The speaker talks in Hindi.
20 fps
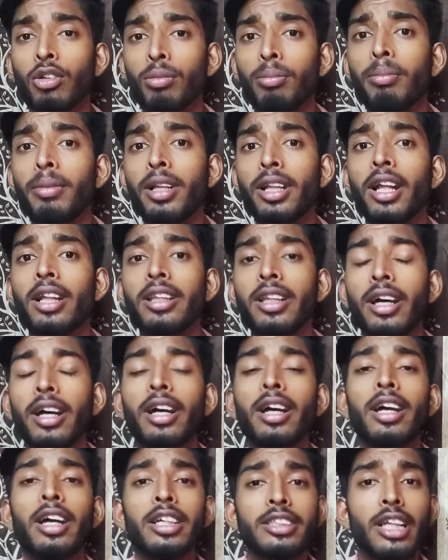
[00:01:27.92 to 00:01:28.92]
को मिल जाता
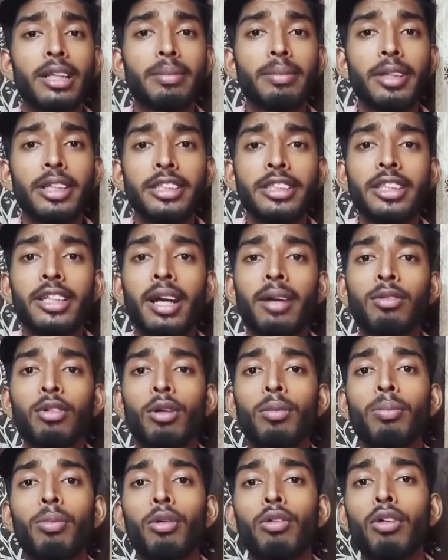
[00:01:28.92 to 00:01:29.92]
है साथ में इसकी
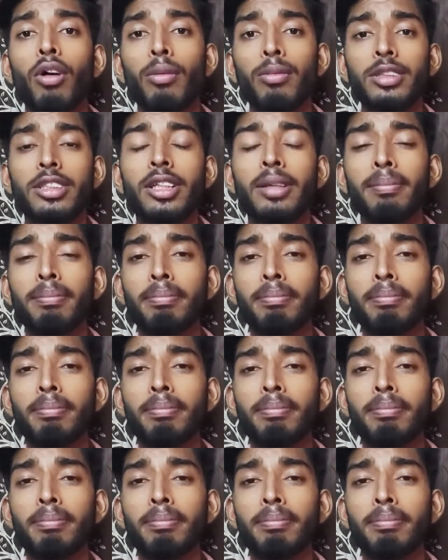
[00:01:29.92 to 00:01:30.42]
आपको परफॉर्मेंस की